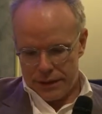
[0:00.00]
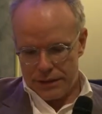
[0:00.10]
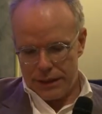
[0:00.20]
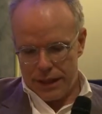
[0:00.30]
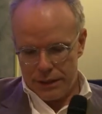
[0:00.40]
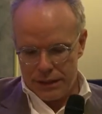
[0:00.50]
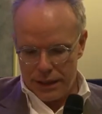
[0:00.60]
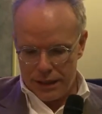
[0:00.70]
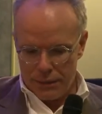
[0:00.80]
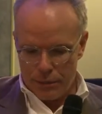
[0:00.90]
cette
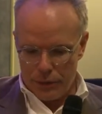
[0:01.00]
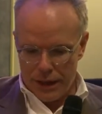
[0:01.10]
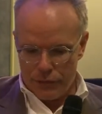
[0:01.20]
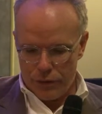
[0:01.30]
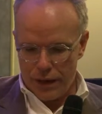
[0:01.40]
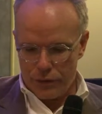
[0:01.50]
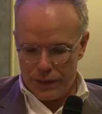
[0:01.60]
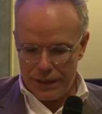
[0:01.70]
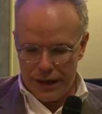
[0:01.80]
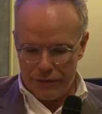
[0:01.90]
amitié qui peut y avoir ou
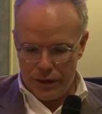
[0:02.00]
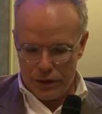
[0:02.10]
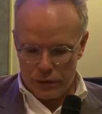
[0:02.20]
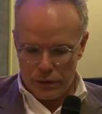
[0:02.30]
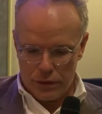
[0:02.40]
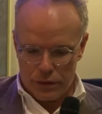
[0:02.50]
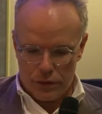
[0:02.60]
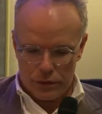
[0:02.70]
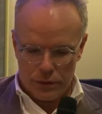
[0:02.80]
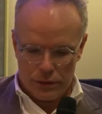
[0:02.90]
qu'il y avait entre,
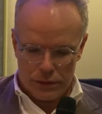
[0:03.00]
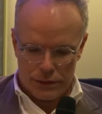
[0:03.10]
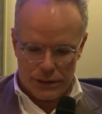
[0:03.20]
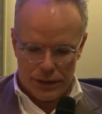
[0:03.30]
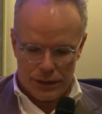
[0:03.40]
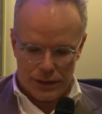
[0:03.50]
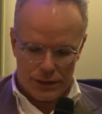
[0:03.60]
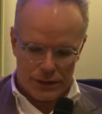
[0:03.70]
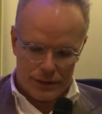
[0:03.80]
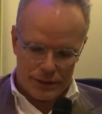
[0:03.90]
entre
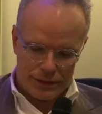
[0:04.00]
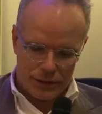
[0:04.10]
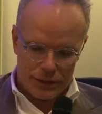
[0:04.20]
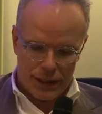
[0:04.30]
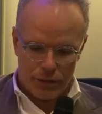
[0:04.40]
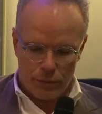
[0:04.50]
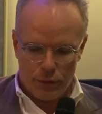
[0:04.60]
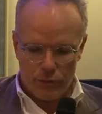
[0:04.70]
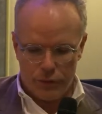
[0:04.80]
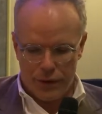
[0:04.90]
son dialogue
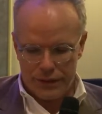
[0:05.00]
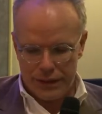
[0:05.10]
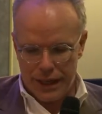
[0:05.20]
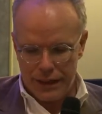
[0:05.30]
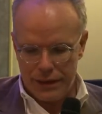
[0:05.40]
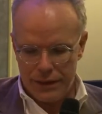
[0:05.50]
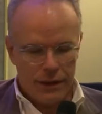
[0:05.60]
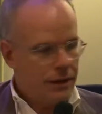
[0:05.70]
profond avec Dali